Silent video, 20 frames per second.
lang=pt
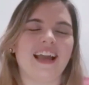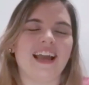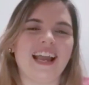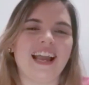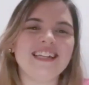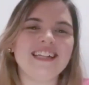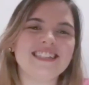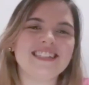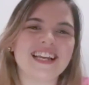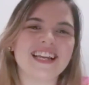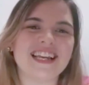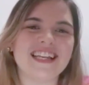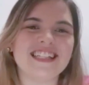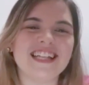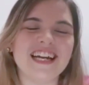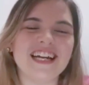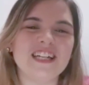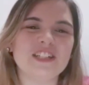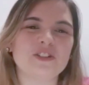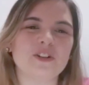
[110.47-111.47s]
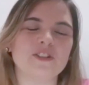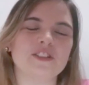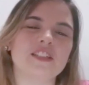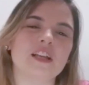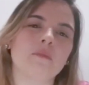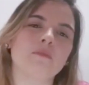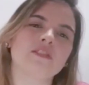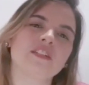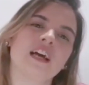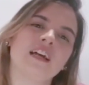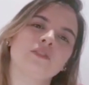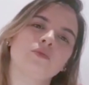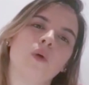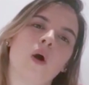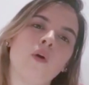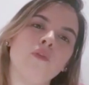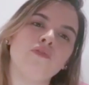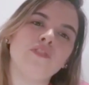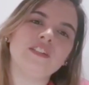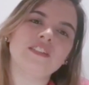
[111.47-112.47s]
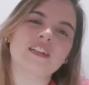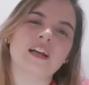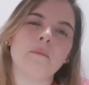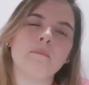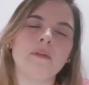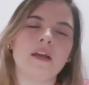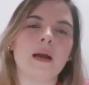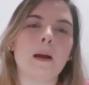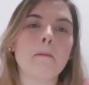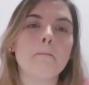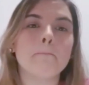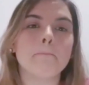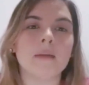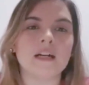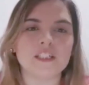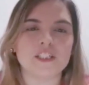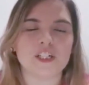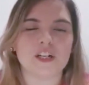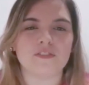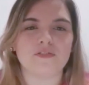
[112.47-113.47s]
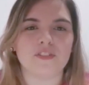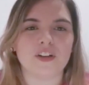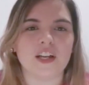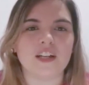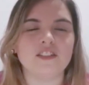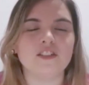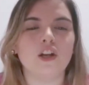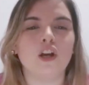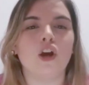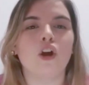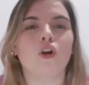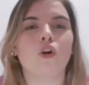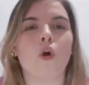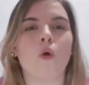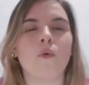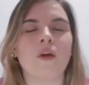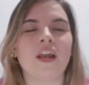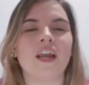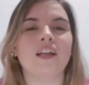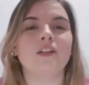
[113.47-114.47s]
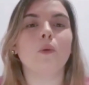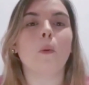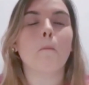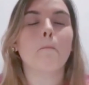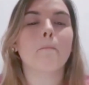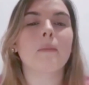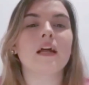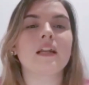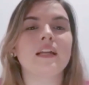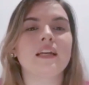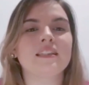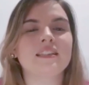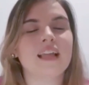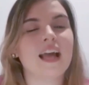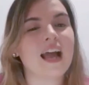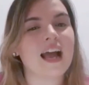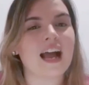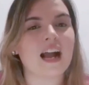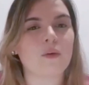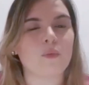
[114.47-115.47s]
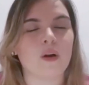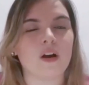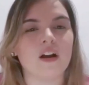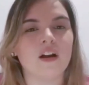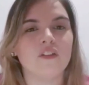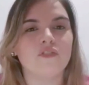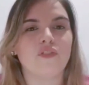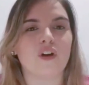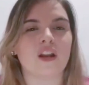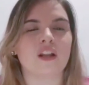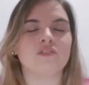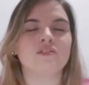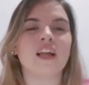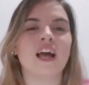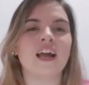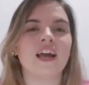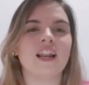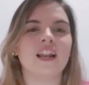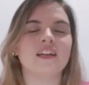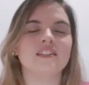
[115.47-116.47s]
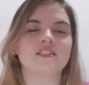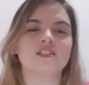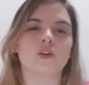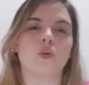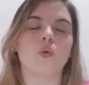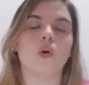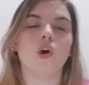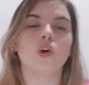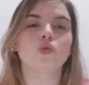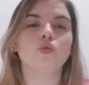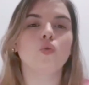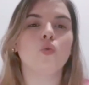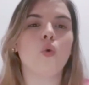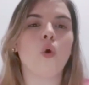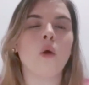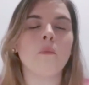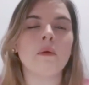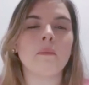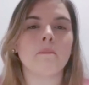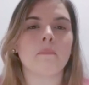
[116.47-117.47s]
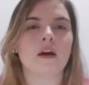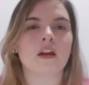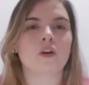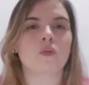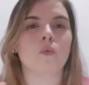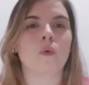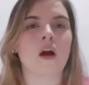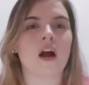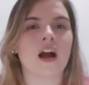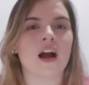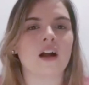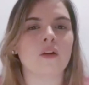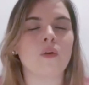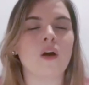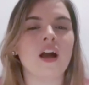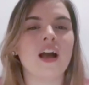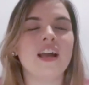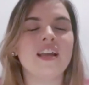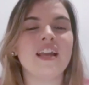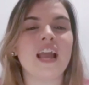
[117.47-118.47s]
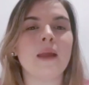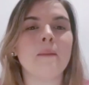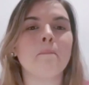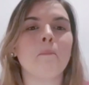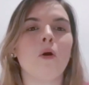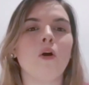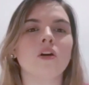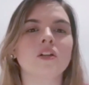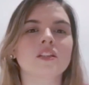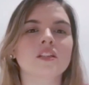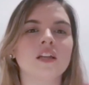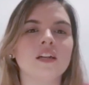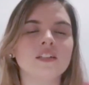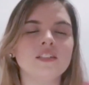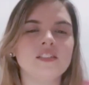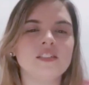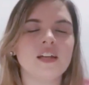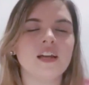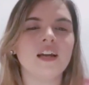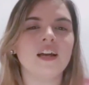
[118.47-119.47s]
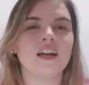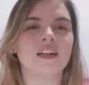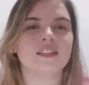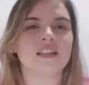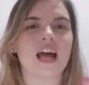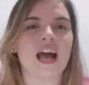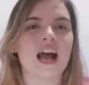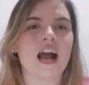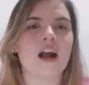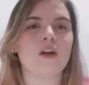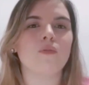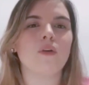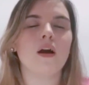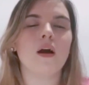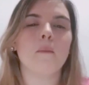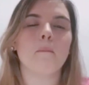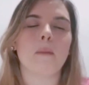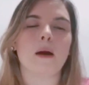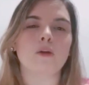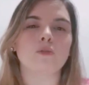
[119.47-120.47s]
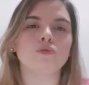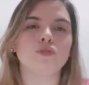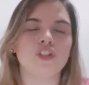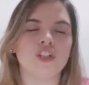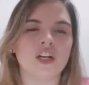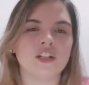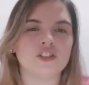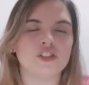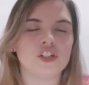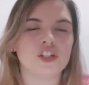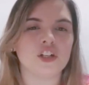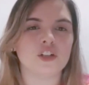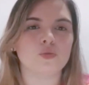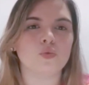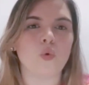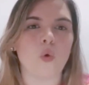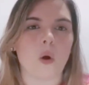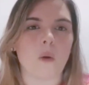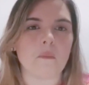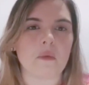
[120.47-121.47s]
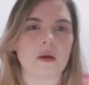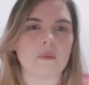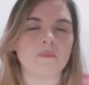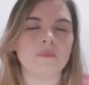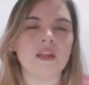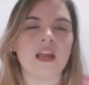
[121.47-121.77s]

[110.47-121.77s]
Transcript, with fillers: Em seguida, nós temos a atual vice-campeã Mancha Verde com o enredo Planeta Água, falando da relação do homem para com a água e a importância da água para o dia a dia do homem.